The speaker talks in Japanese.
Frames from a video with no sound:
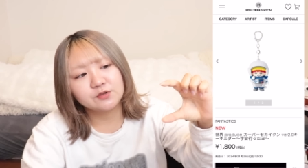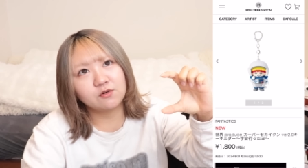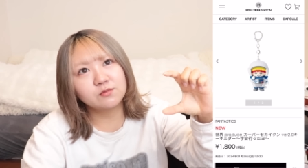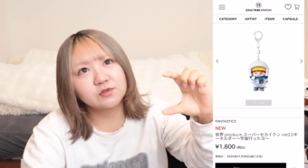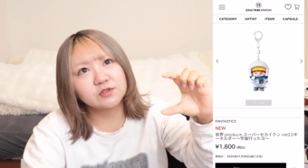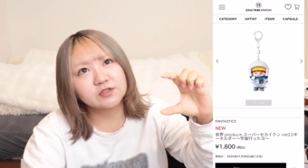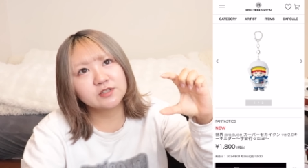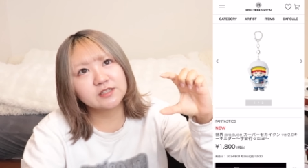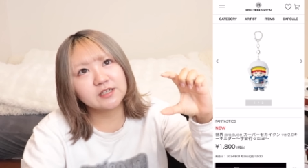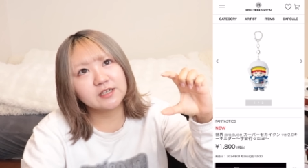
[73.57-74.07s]

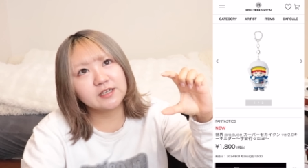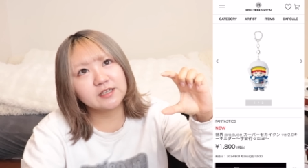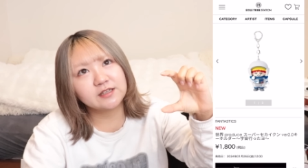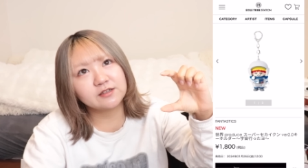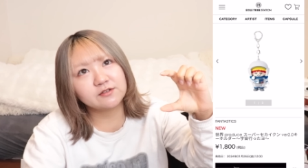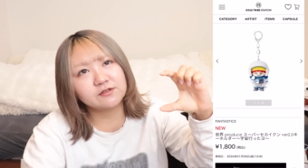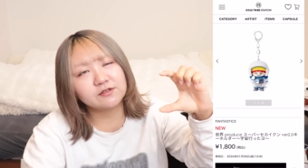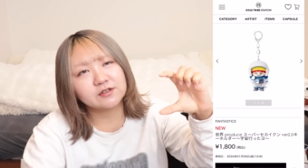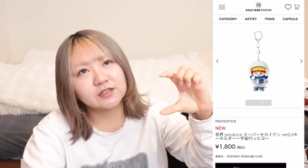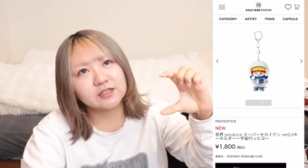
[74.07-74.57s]
ゴム製
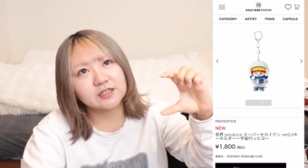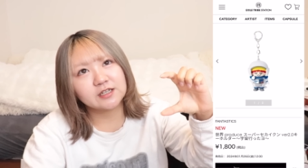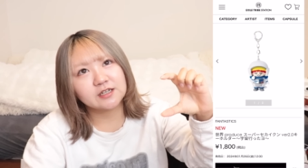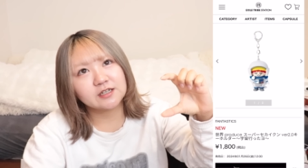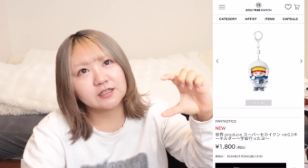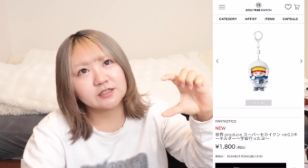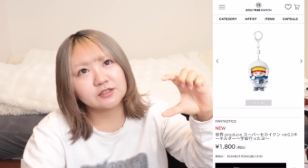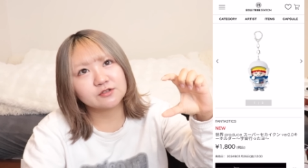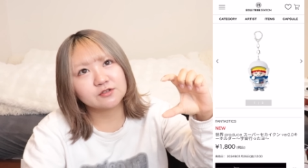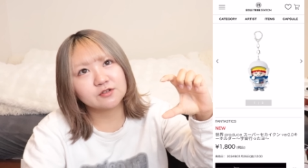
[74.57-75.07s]
というかなん
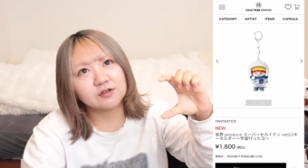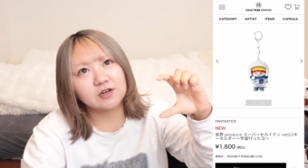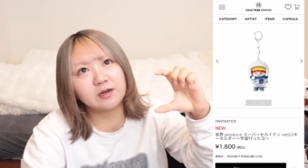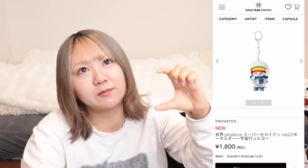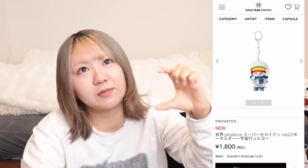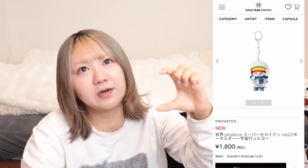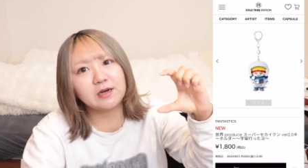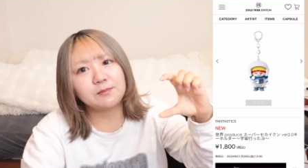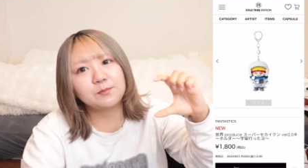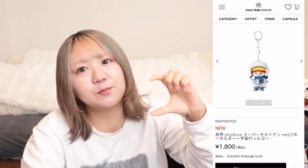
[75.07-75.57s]
かちょっと
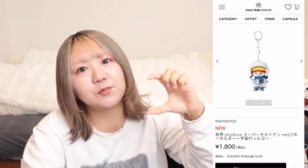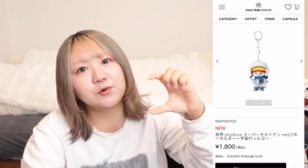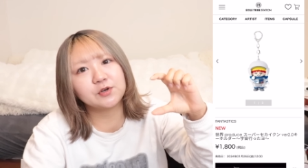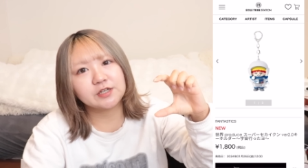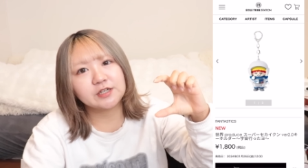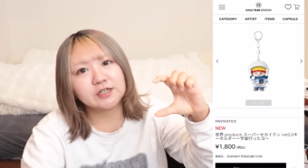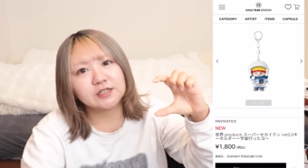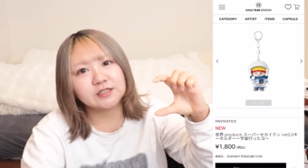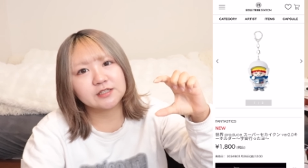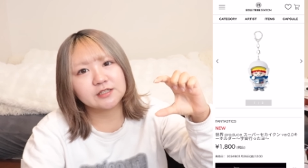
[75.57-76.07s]
ラバーっぽ
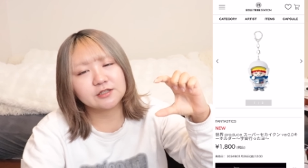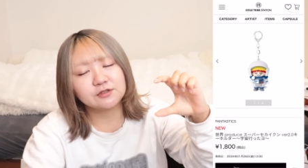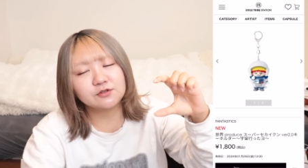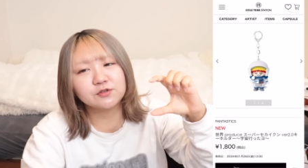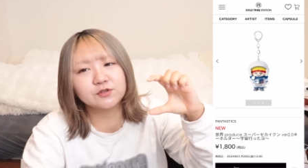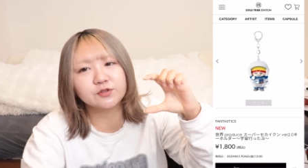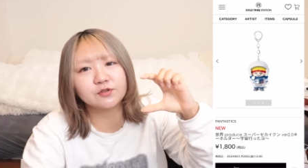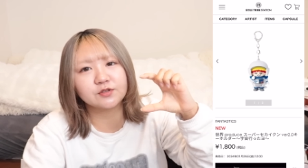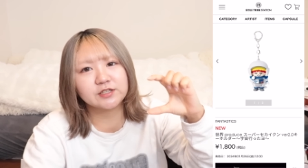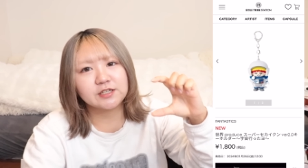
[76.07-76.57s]
い感じ
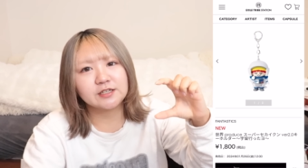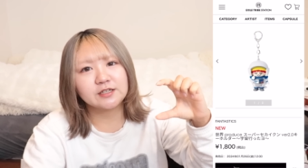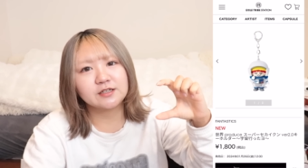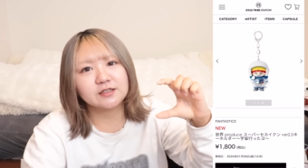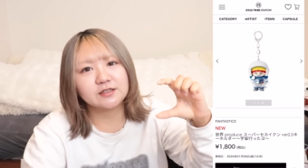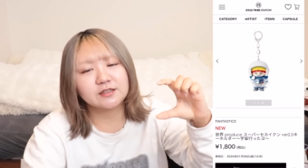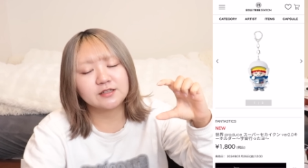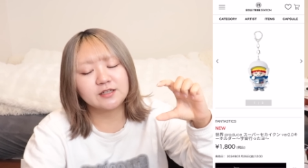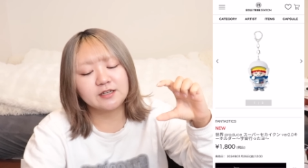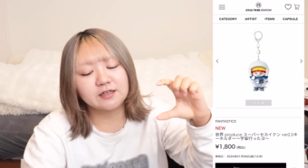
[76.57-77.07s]
の素材
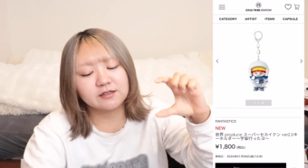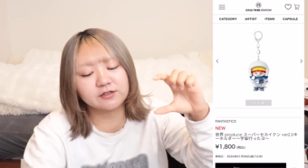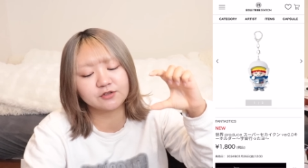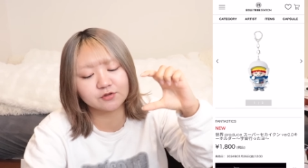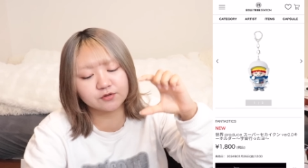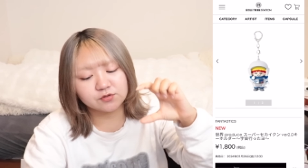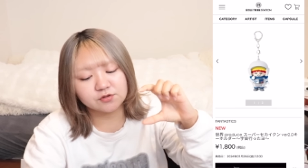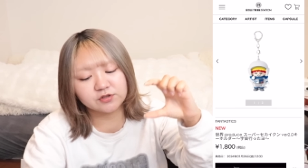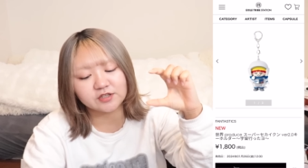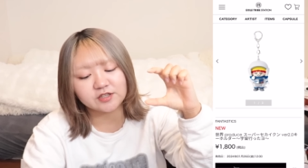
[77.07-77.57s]
感で
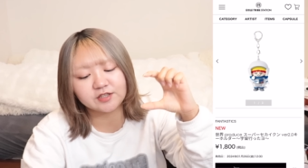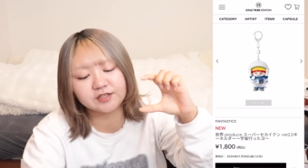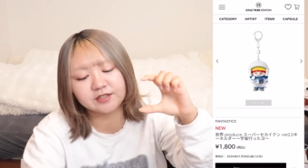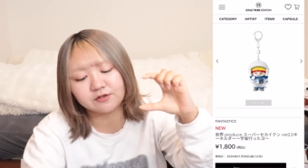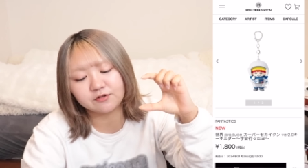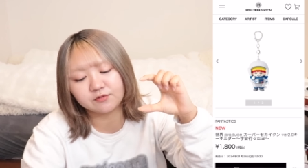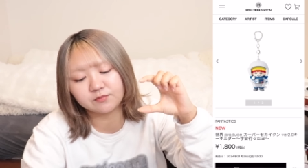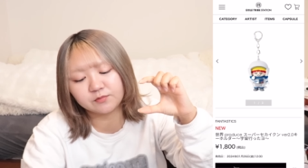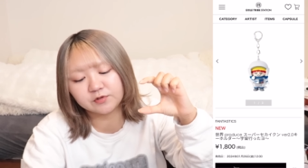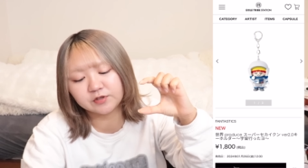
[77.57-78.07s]
ちょっとずっし
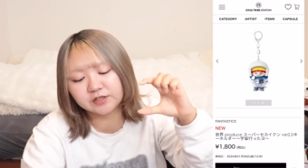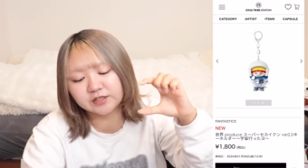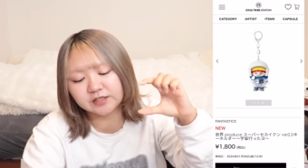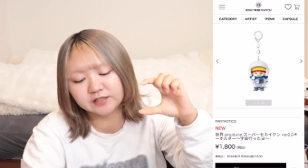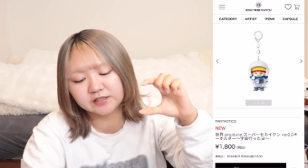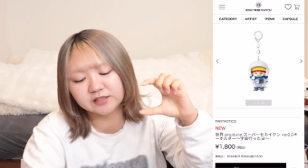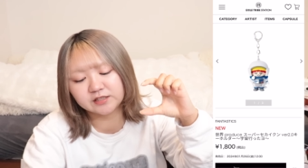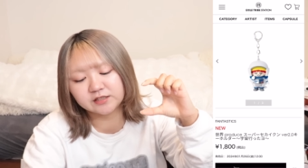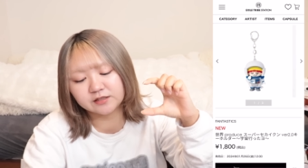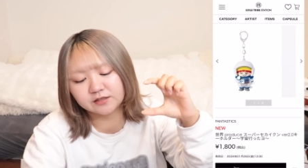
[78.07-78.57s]
り重い
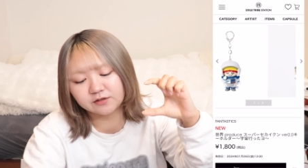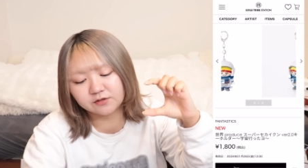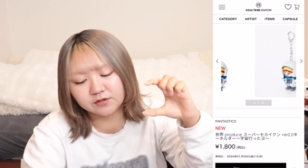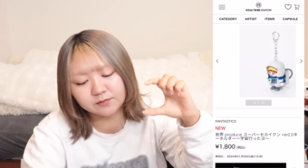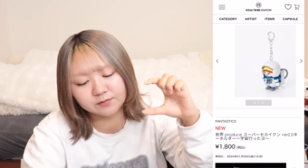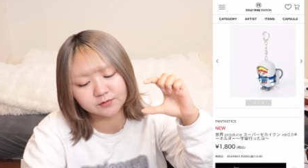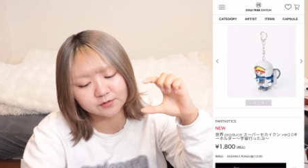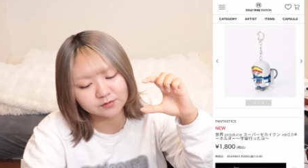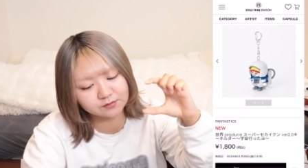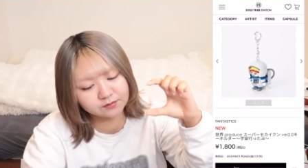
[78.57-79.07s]
感じなんだけど
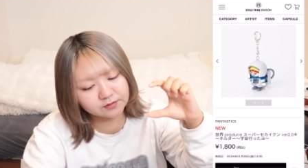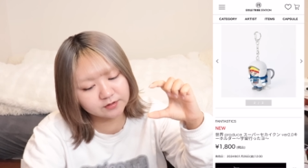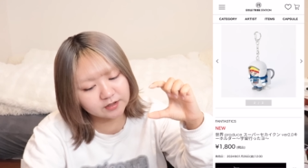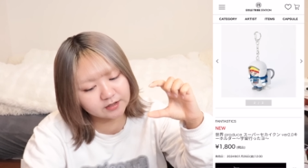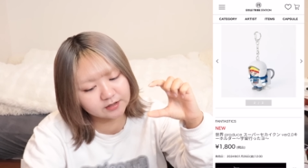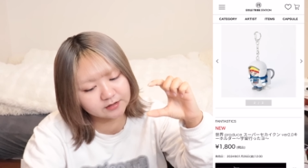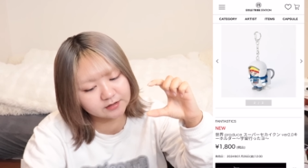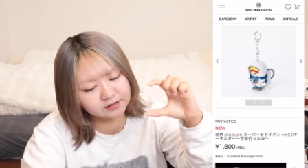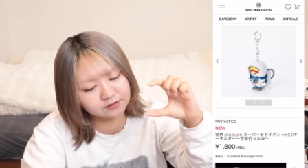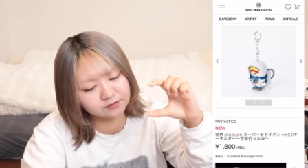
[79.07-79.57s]
多分そんな
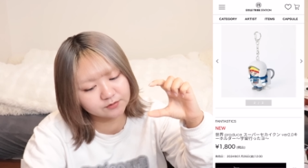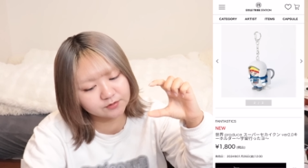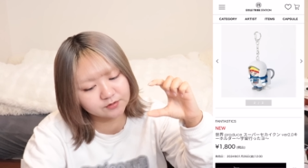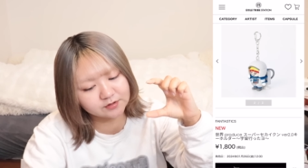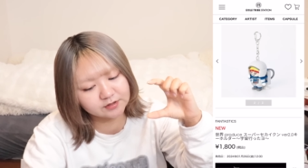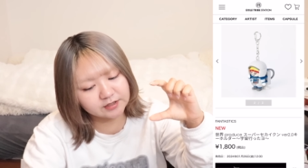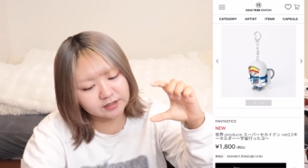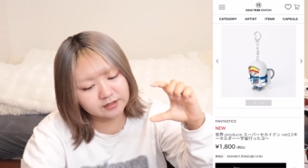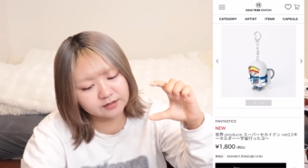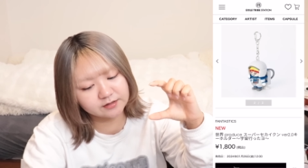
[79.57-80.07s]
感じの
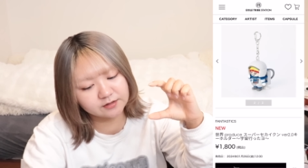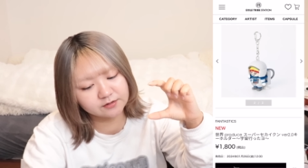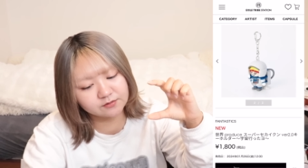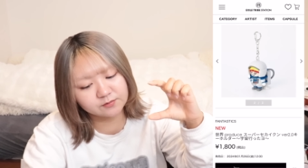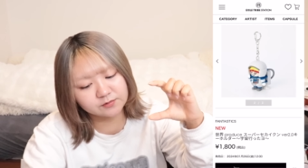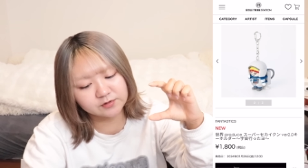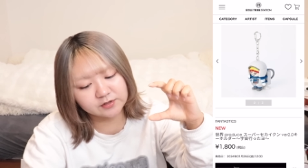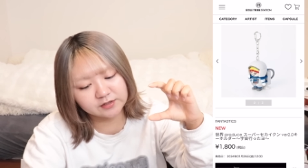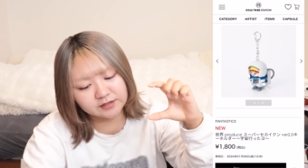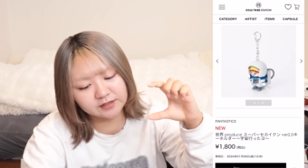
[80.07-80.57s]
素材感だと
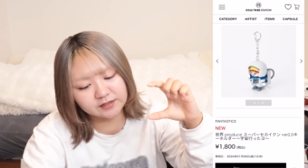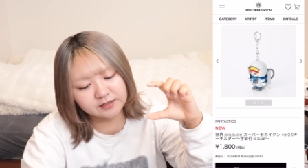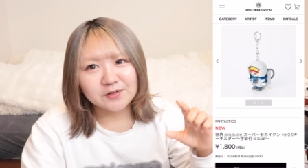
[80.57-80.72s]
思うんだよね